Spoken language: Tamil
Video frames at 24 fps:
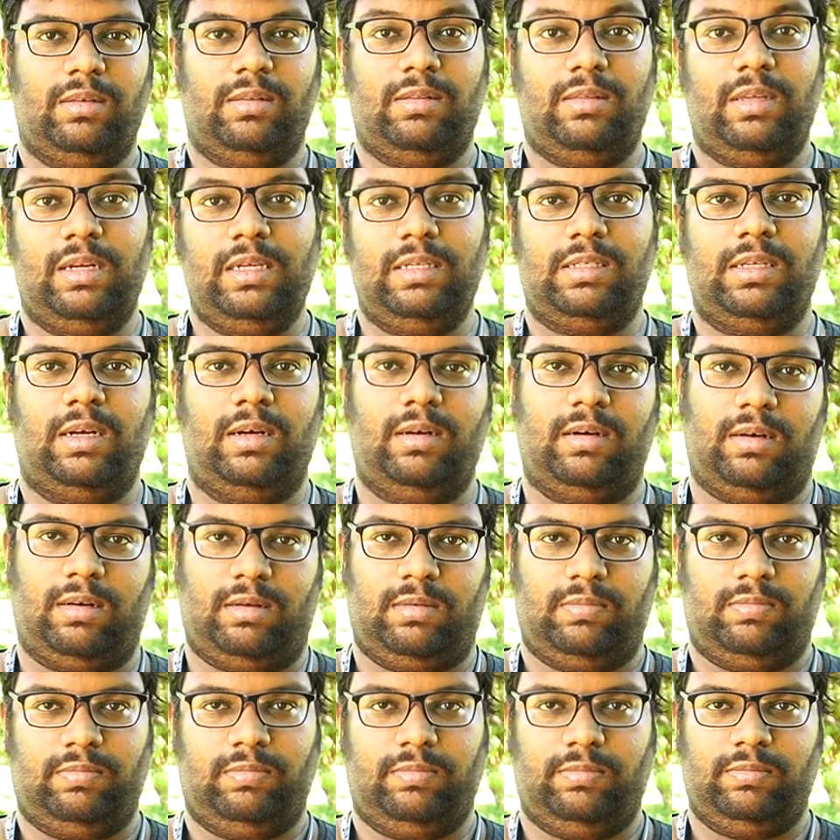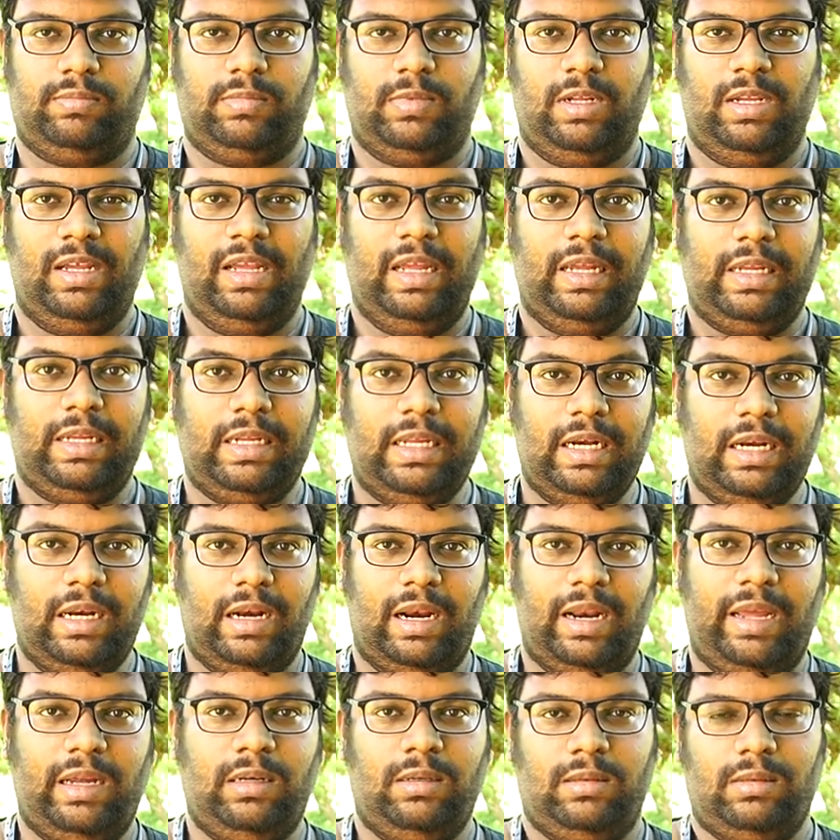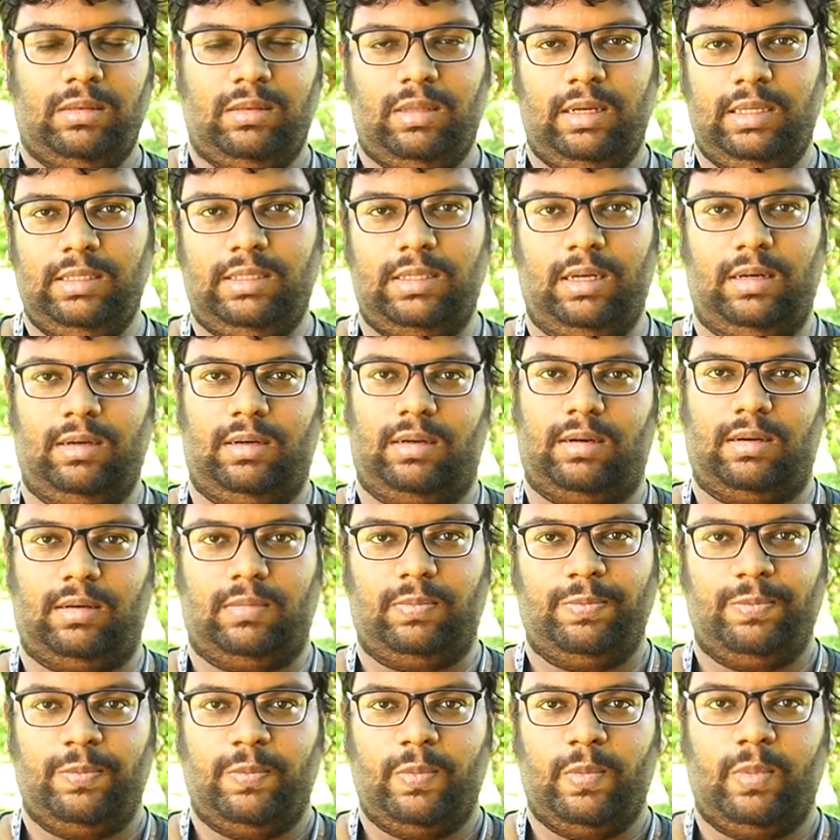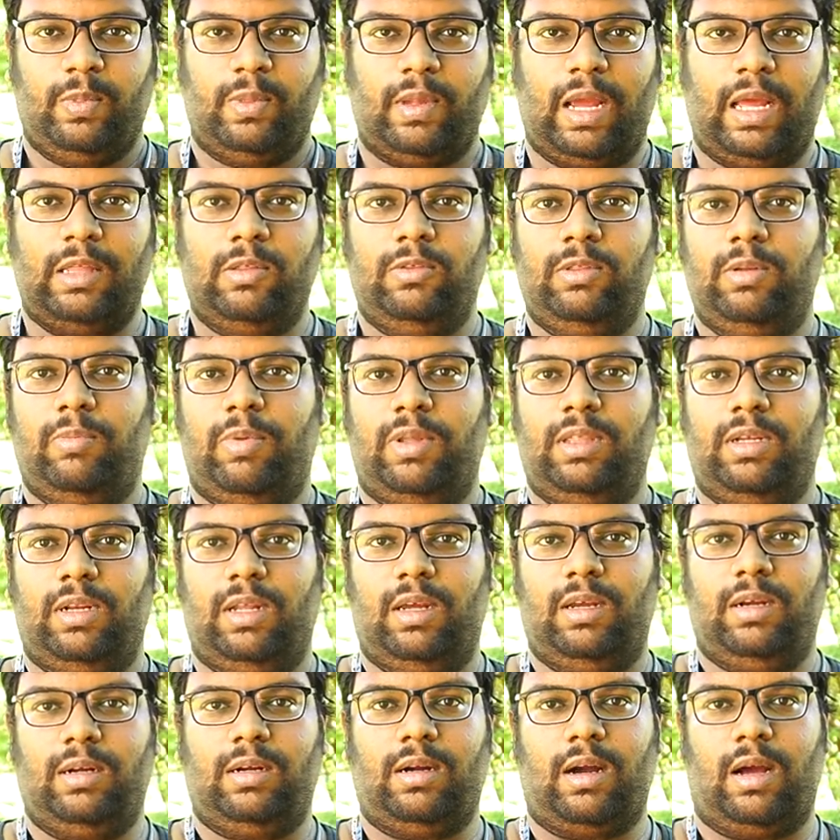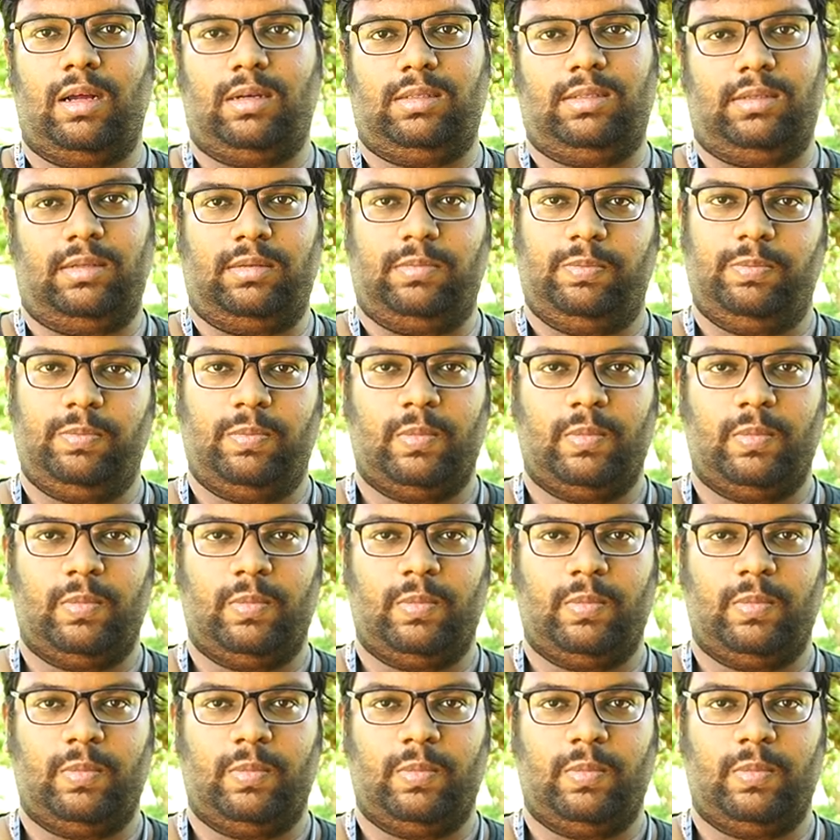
த்ரீ சிலிண்டர் இன்லைன் த்ரீ சிலிண்டர் அது வந்து பார்த்திங்கன்னா கார்ஸு